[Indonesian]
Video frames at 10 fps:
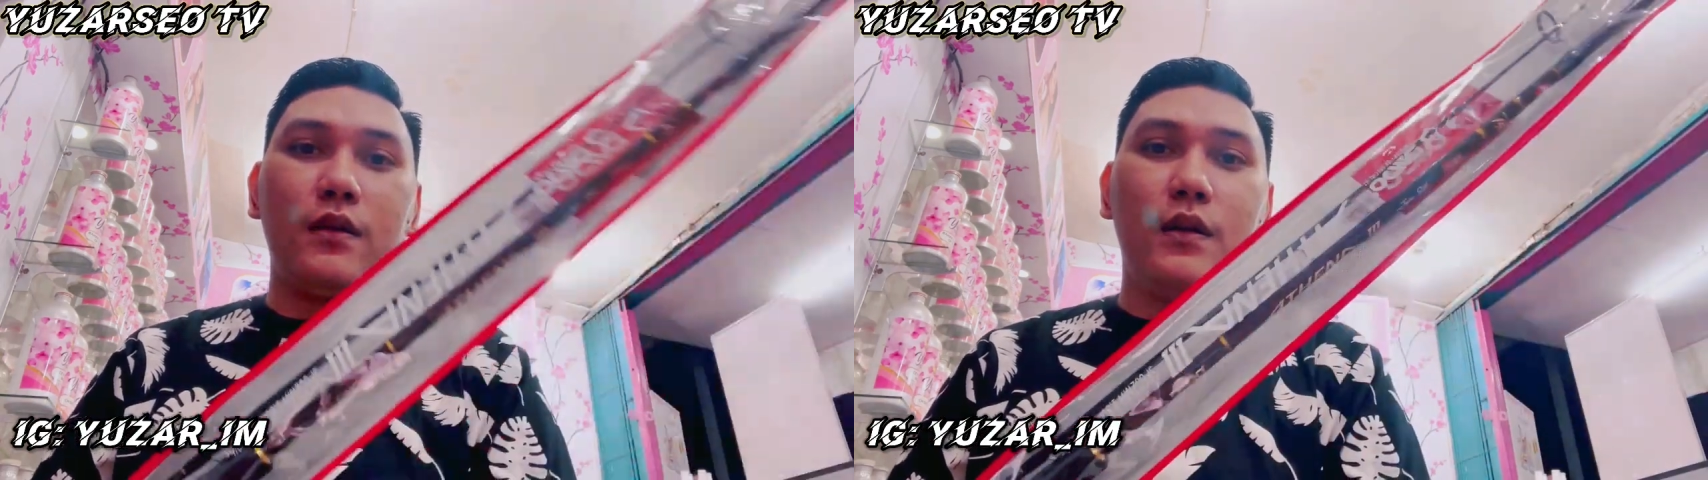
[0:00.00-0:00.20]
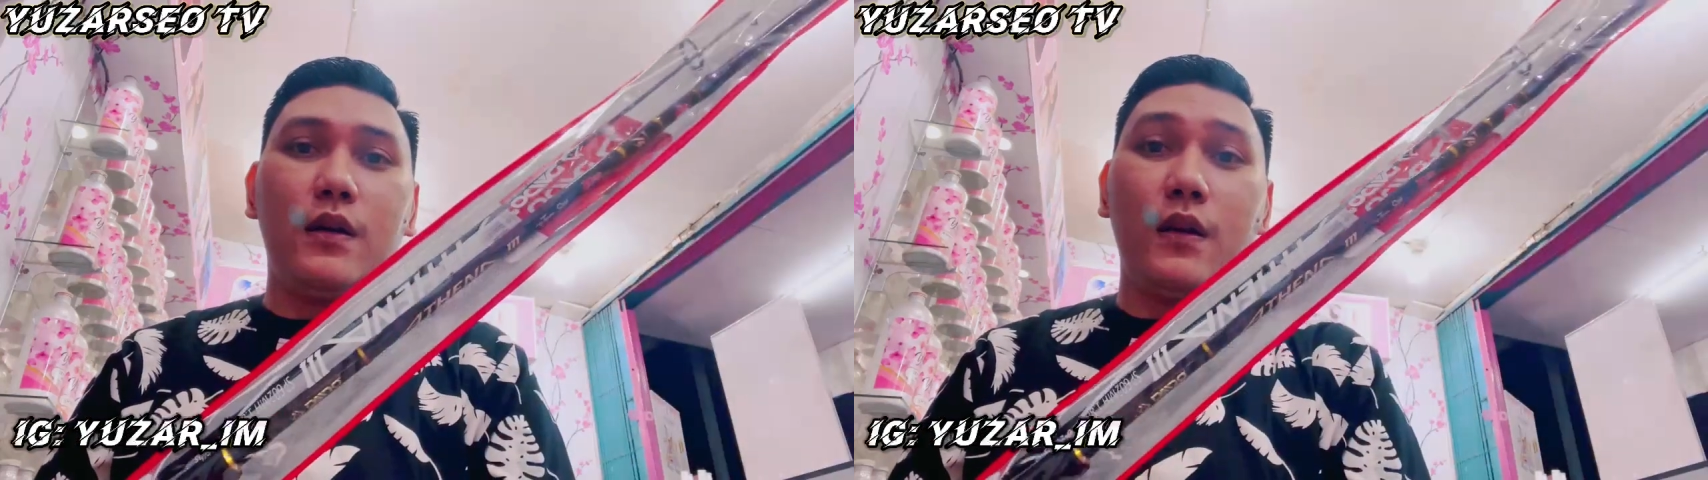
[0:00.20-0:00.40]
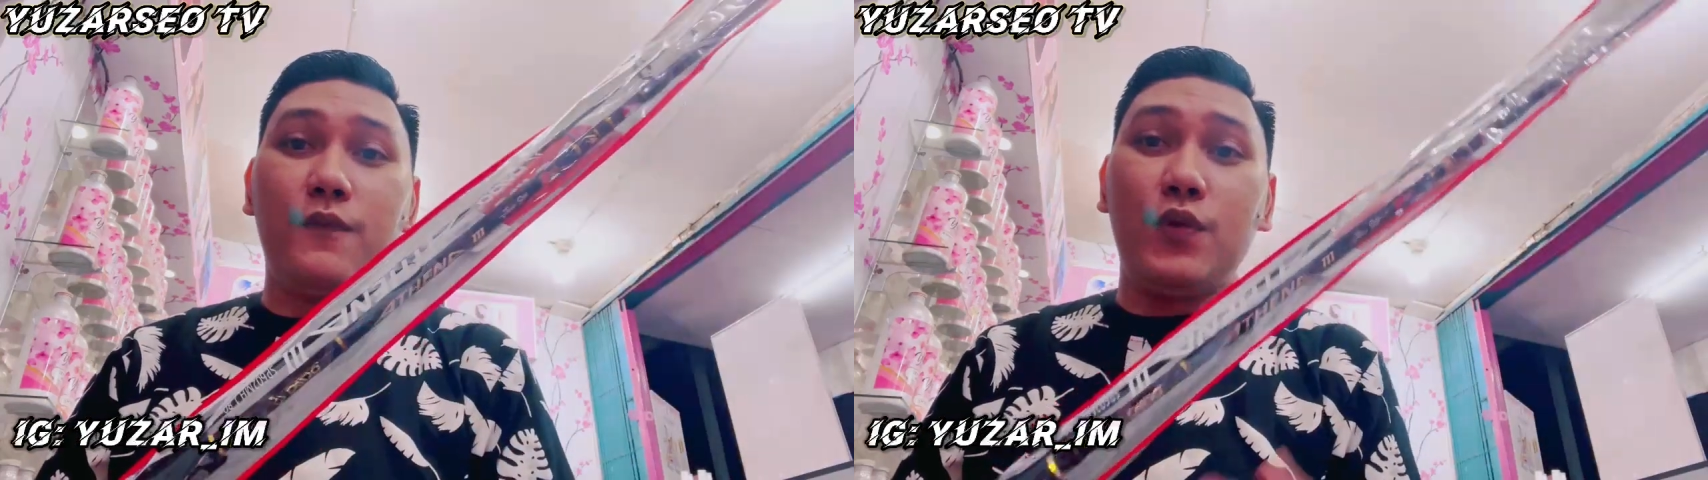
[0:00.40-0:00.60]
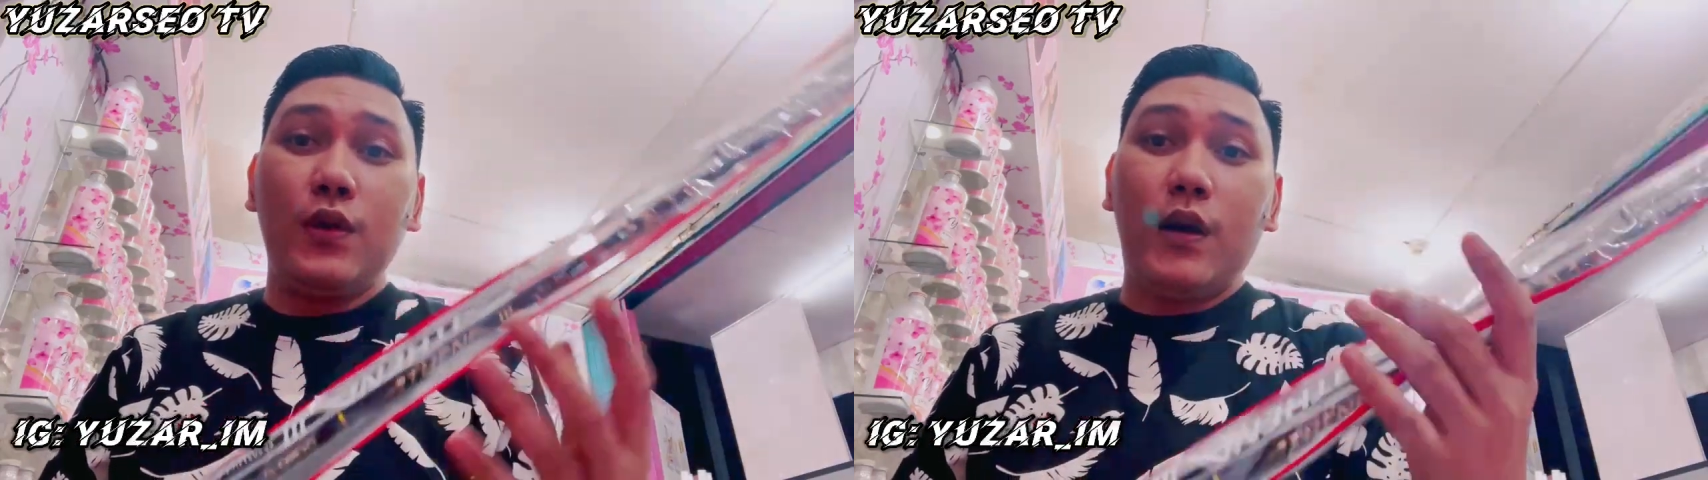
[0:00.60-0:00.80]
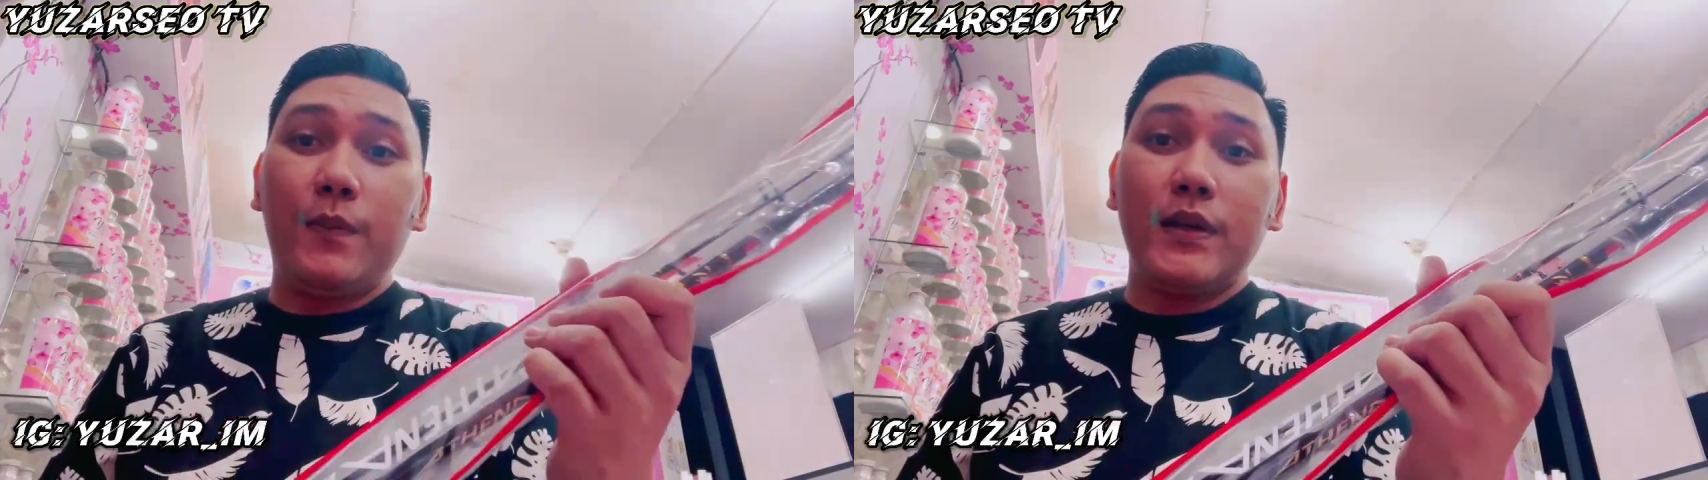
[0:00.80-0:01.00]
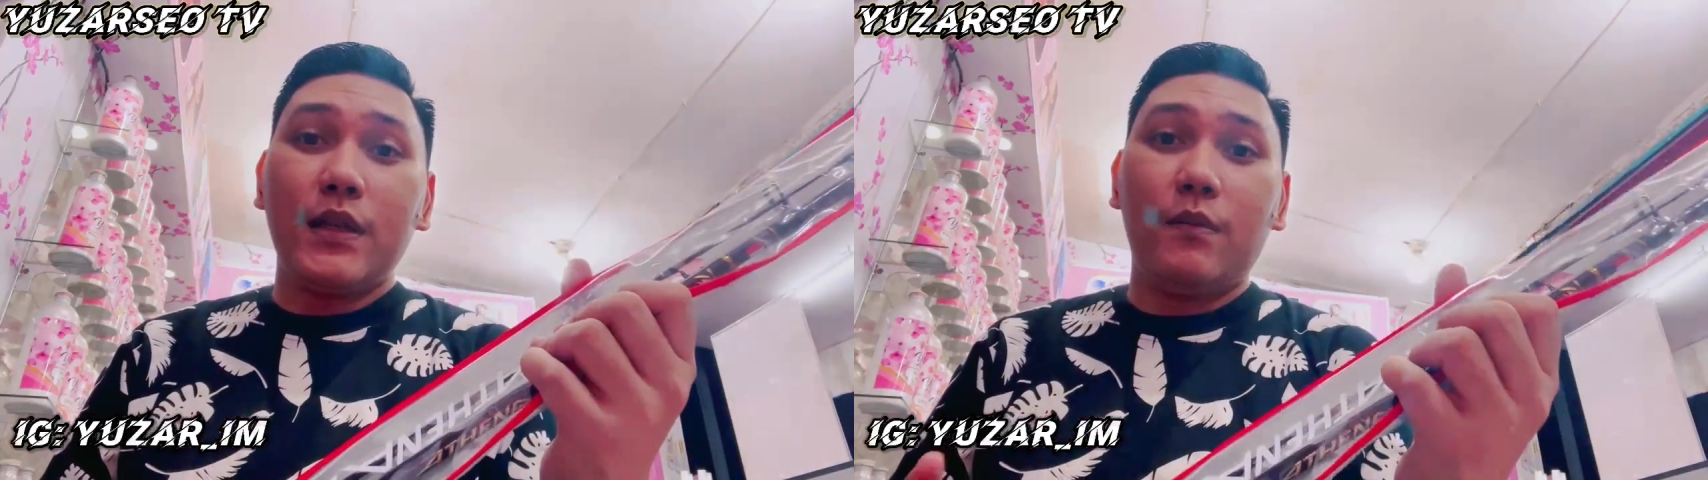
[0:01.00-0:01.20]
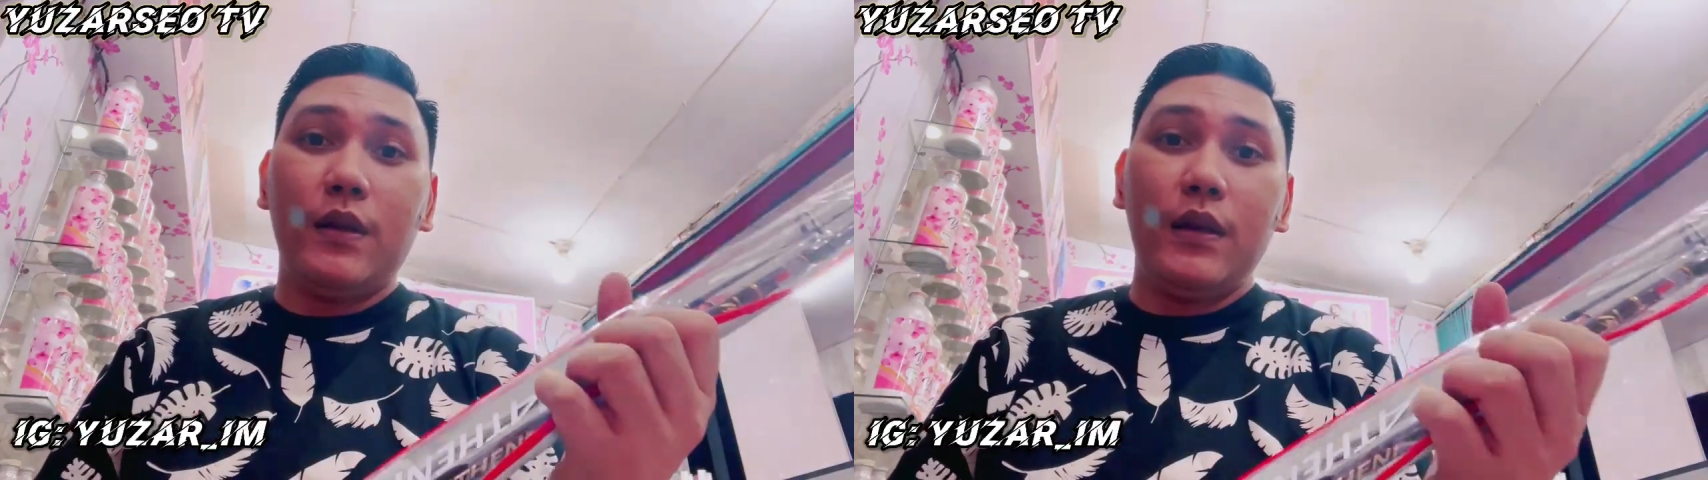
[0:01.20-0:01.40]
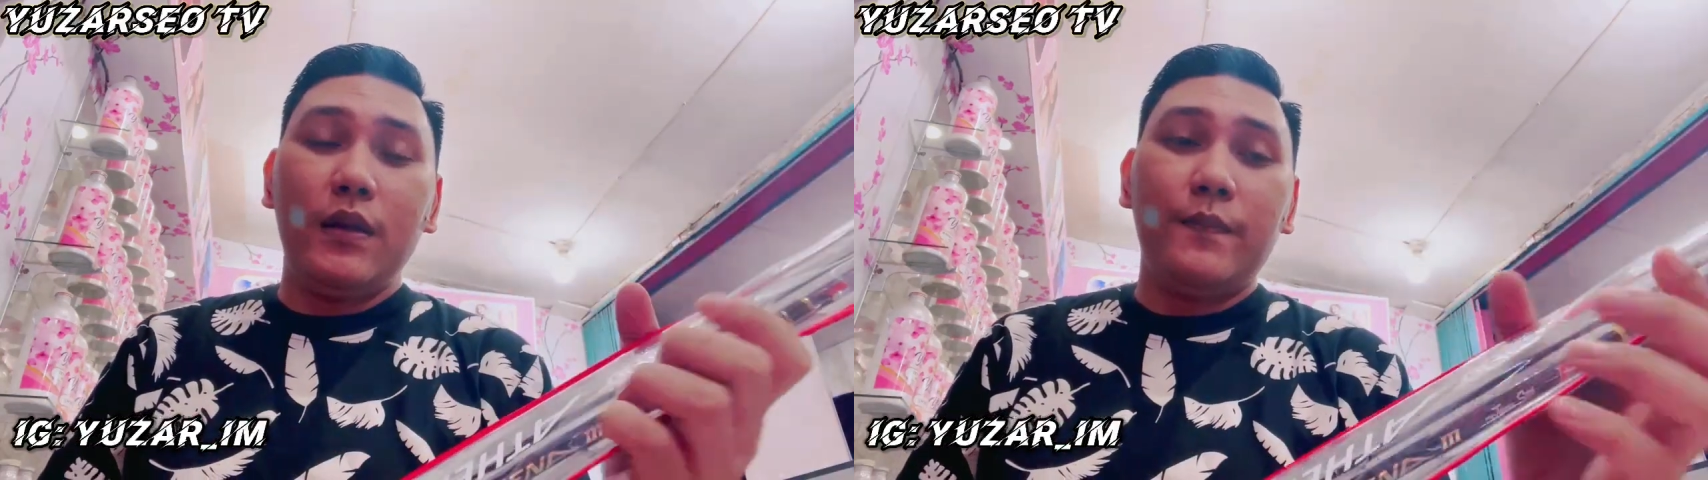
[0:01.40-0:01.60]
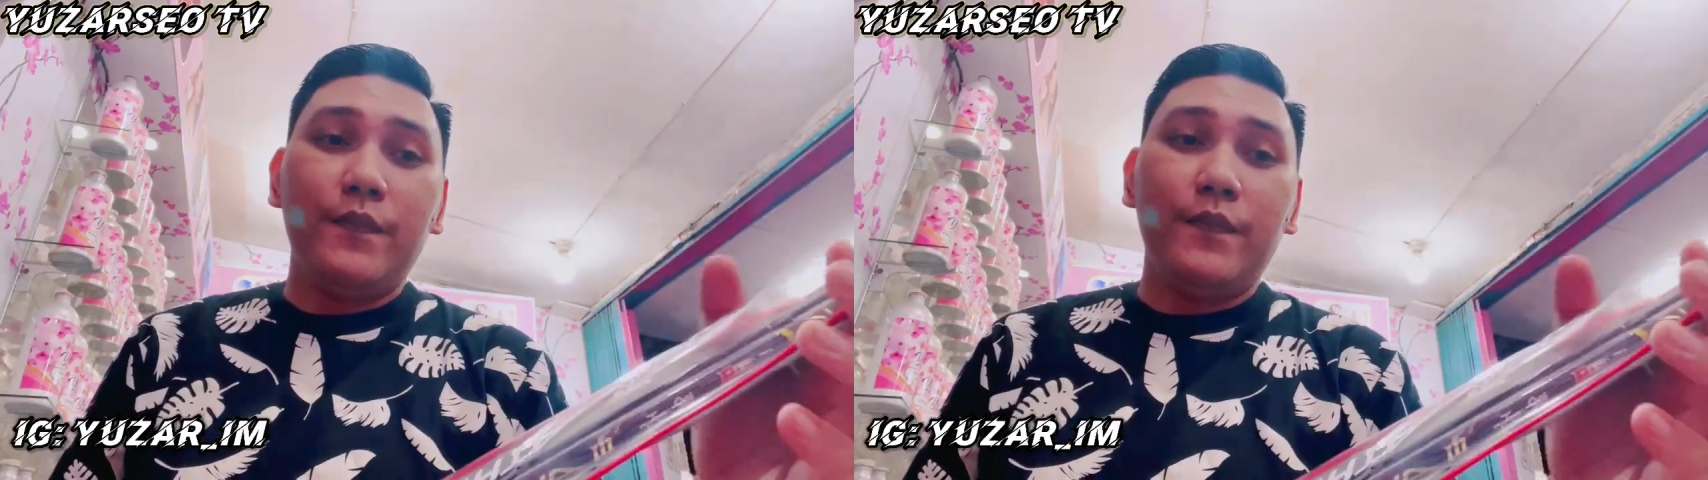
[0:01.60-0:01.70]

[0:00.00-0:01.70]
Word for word: uh, review yang apa yang saya beli